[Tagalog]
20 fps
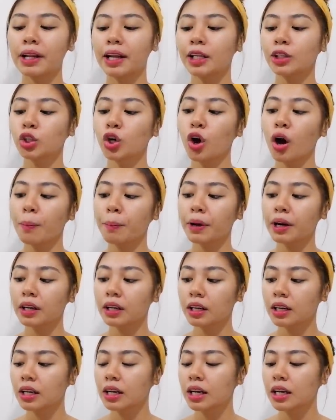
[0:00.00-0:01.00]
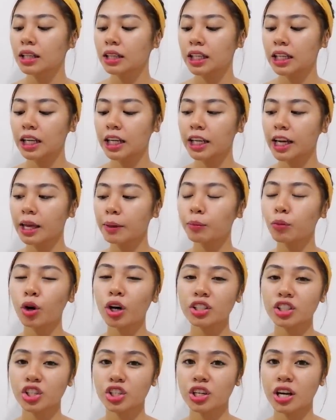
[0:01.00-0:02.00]
Ito, kapag nilagay
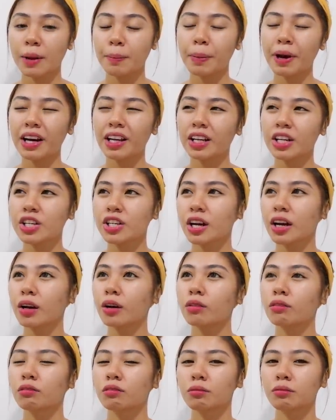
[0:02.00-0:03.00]
mo kasi siya, parang siyang